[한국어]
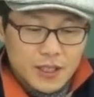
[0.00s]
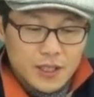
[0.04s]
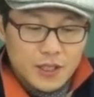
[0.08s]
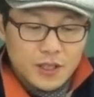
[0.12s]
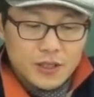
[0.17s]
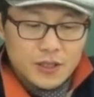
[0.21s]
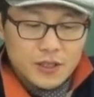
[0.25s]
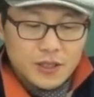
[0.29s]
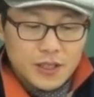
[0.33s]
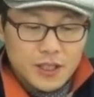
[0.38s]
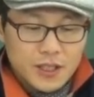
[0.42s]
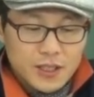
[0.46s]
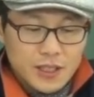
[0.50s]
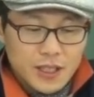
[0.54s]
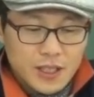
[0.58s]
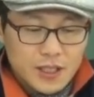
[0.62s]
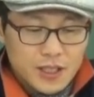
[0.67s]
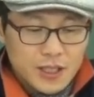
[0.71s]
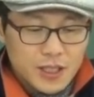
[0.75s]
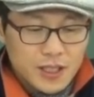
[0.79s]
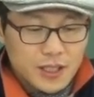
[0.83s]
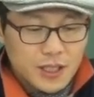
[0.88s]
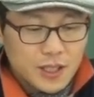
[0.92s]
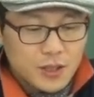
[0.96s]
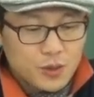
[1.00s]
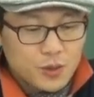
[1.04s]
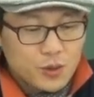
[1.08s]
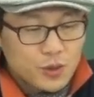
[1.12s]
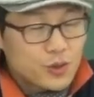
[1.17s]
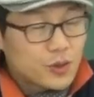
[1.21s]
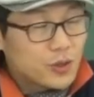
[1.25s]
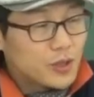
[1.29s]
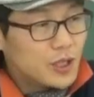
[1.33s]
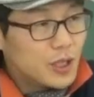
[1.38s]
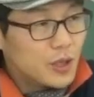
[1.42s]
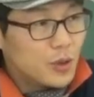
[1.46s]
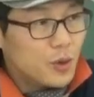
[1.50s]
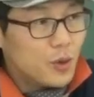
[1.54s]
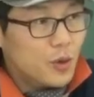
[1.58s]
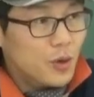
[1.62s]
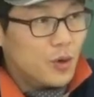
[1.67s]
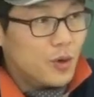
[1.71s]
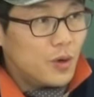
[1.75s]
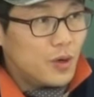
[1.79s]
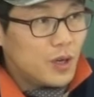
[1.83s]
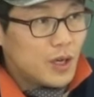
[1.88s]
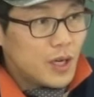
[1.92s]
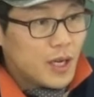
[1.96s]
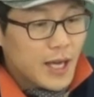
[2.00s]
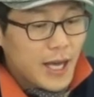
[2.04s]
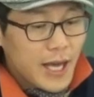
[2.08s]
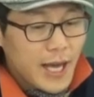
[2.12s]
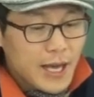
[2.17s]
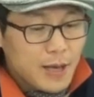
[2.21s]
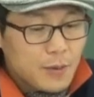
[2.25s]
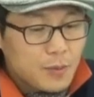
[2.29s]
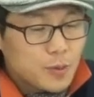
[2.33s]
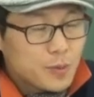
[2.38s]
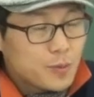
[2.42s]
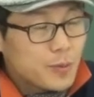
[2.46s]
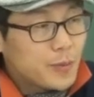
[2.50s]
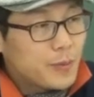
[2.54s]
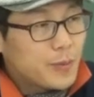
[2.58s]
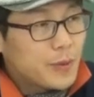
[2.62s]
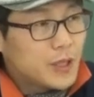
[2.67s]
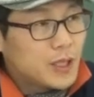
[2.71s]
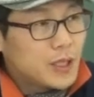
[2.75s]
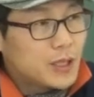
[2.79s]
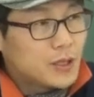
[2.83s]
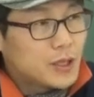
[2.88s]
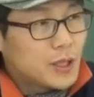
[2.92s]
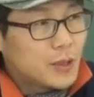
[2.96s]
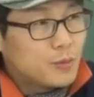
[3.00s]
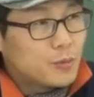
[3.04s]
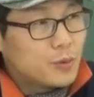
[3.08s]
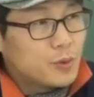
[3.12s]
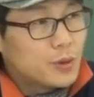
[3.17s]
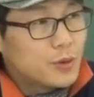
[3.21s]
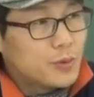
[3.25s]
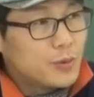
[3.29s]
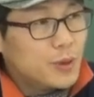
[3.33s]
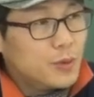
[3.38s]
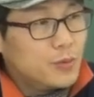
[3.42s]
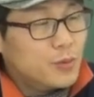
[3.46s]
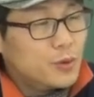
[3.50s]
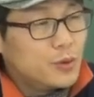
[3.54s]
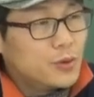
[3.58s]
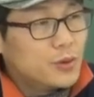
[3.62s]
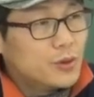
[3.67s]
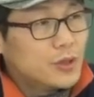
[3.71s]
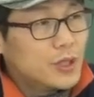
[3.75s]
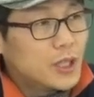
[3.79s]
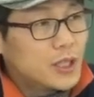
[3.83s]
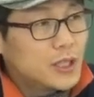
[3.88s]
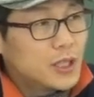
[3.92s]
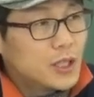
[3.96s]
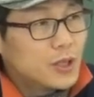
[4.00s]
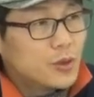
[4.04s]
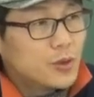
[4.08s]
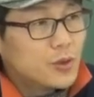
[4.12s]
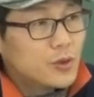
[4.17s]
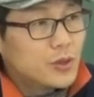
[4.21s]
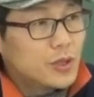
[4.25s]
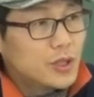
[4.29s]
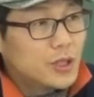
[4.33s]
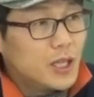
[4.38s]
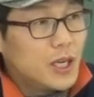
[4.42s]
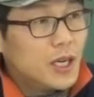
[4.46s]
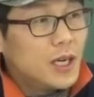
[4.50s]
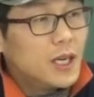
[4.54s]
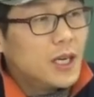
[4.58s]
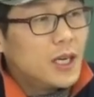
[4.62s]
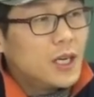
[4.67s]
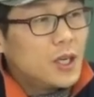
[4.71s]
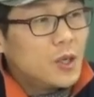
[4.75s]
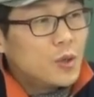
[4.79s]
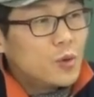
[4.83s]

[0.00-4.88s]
현재 사실에 대한 추측이 되고 해부 PP가 붙으면 무슨 사실의 추측이다?